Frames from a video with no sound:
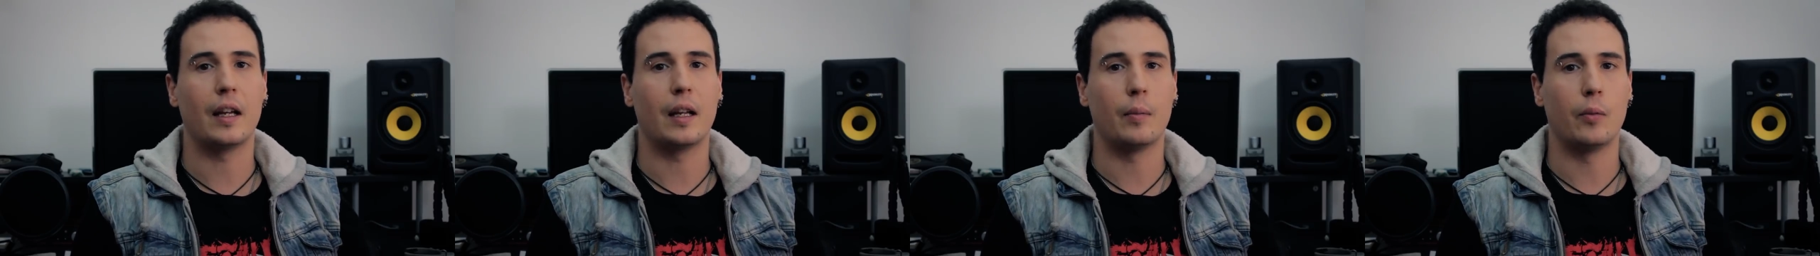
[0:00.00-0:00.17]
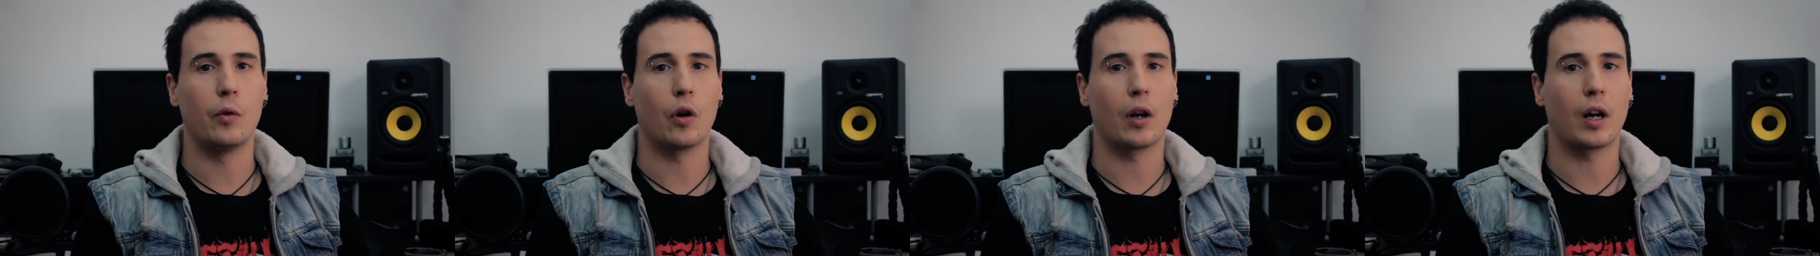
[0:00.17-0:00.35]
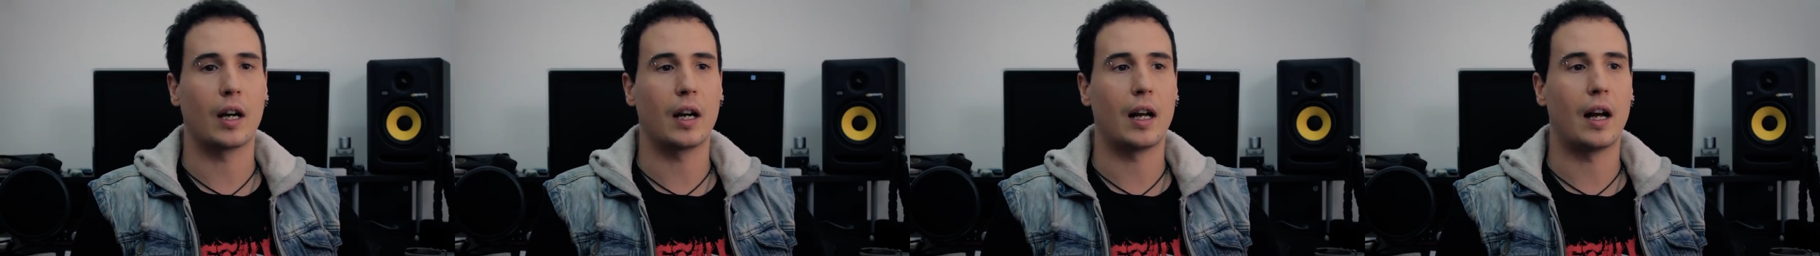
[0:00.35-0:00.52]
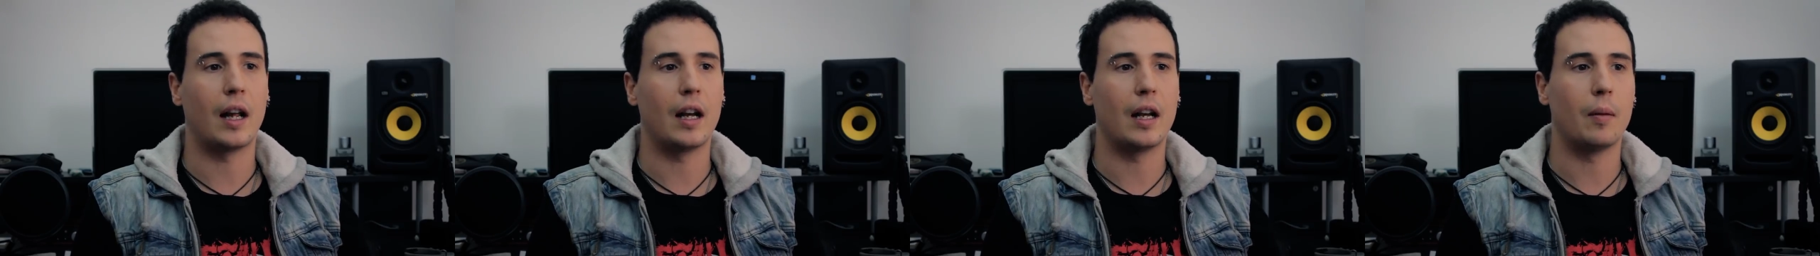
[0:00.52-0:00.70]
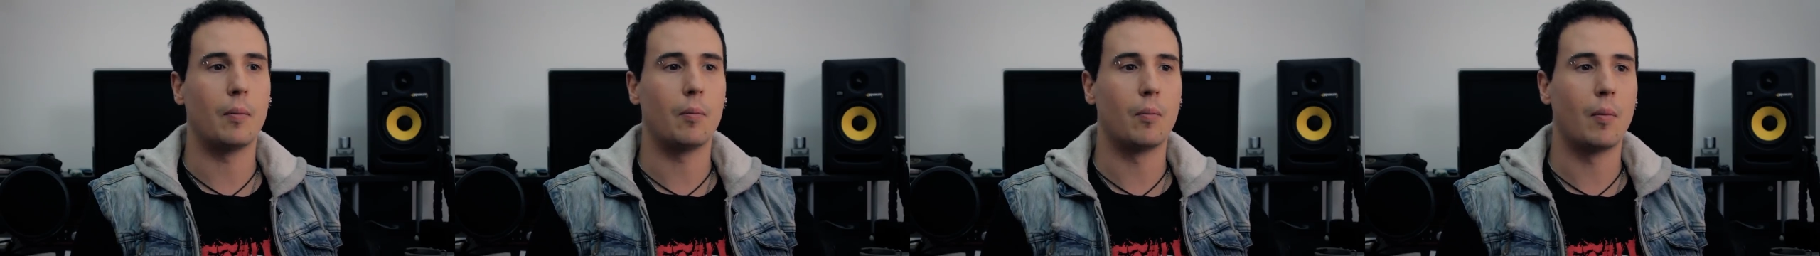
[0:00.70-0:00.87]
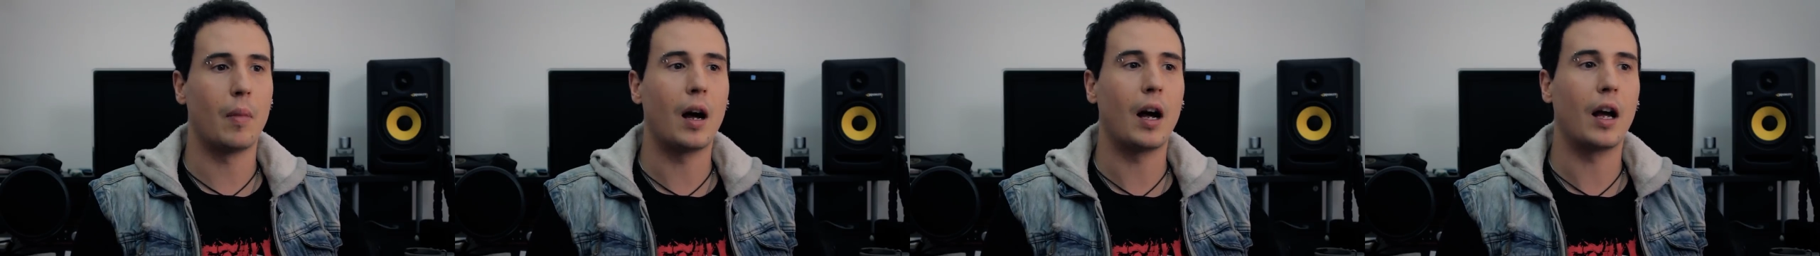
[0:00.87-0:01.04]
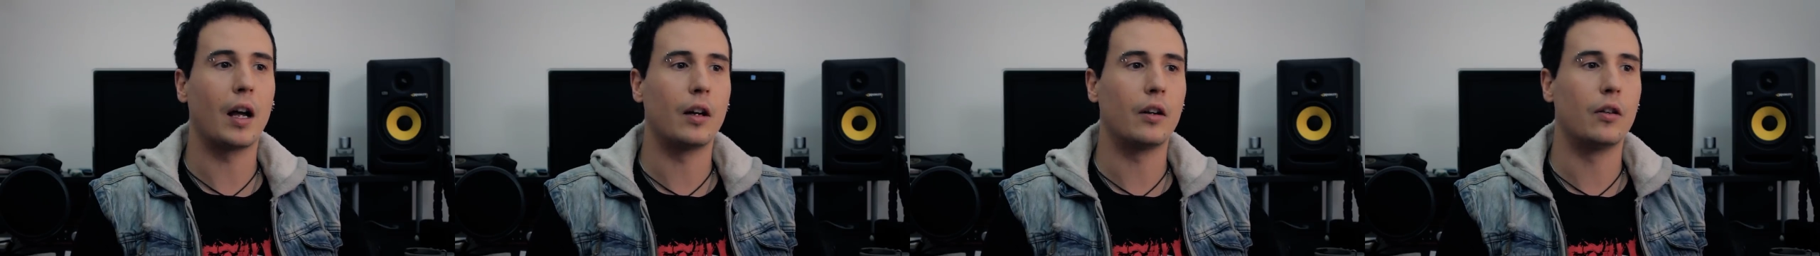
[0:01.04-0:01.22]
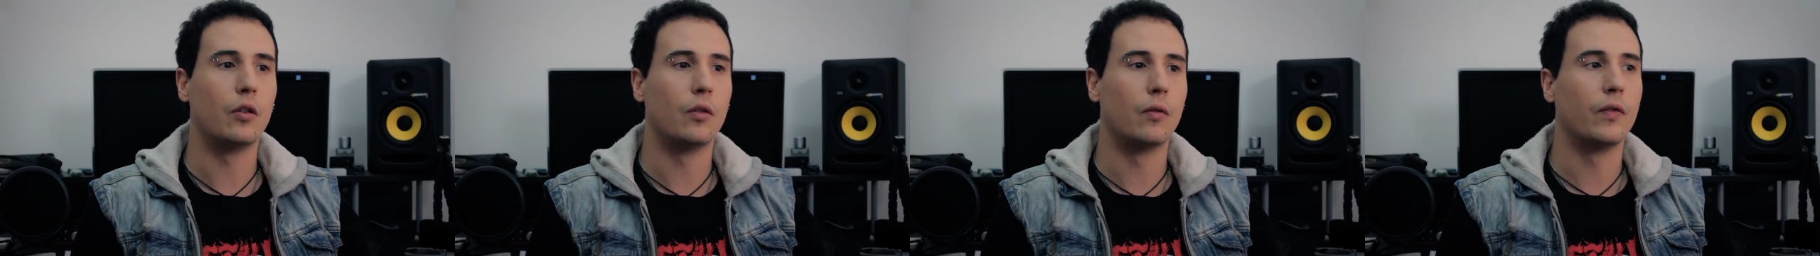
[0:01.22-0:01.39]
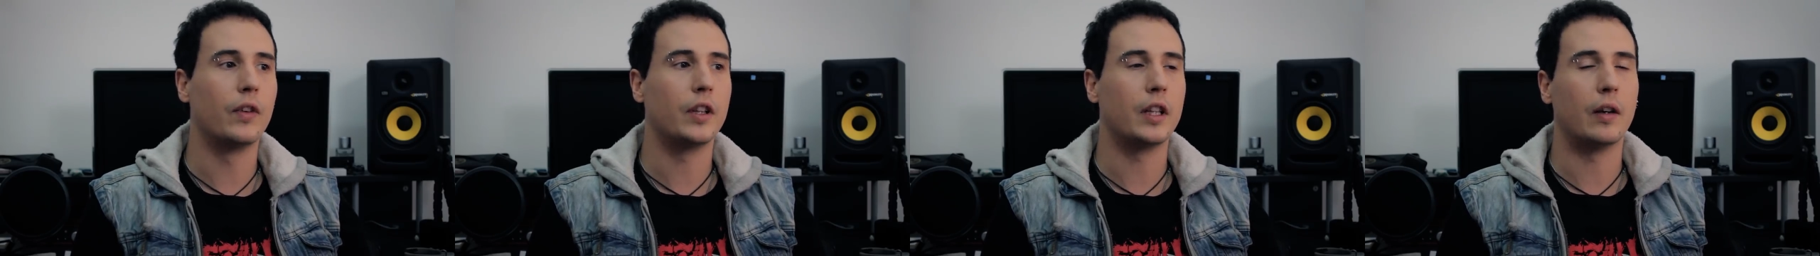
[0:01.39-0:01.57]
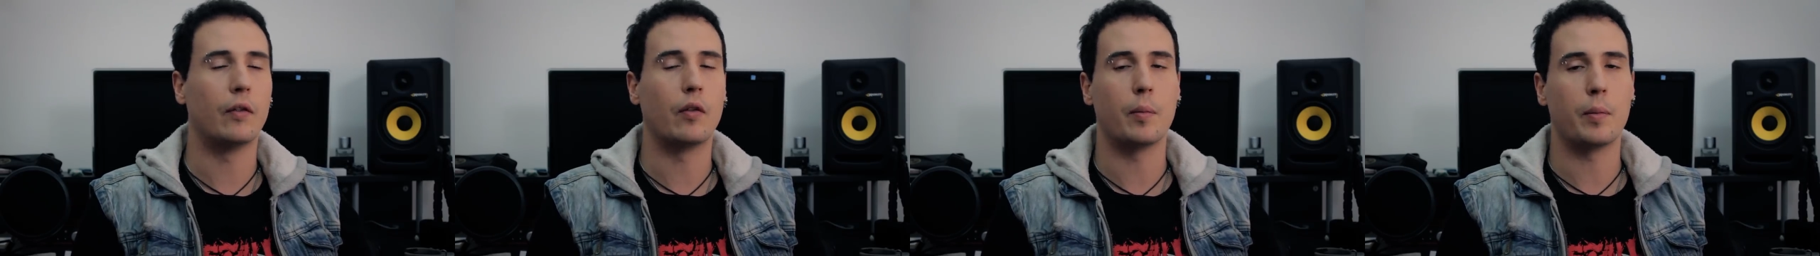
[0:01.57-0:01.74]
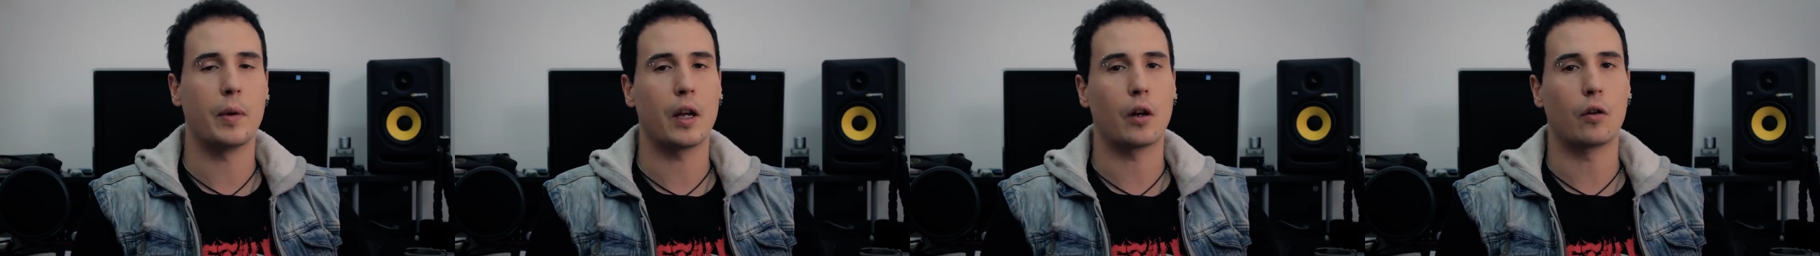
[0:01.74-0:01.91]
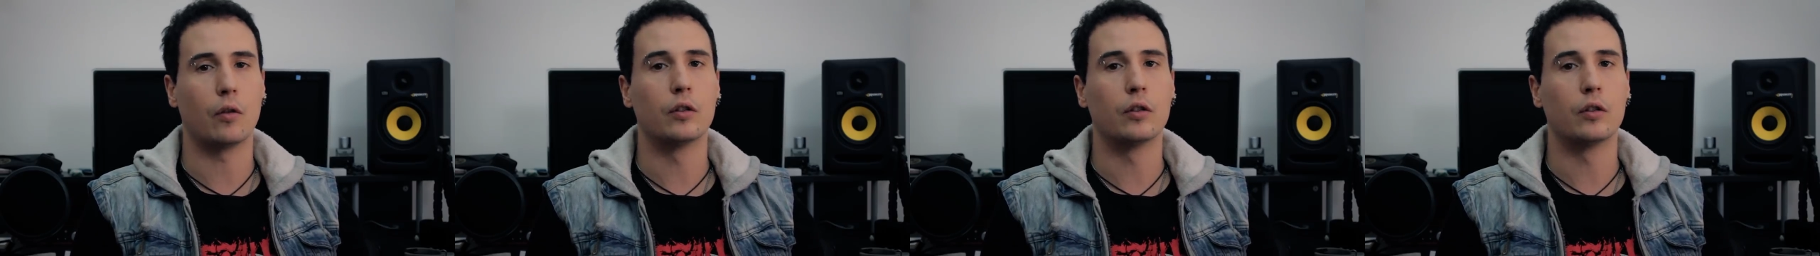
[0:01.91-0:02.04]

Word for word: il mio canale, ma non vedevo i miei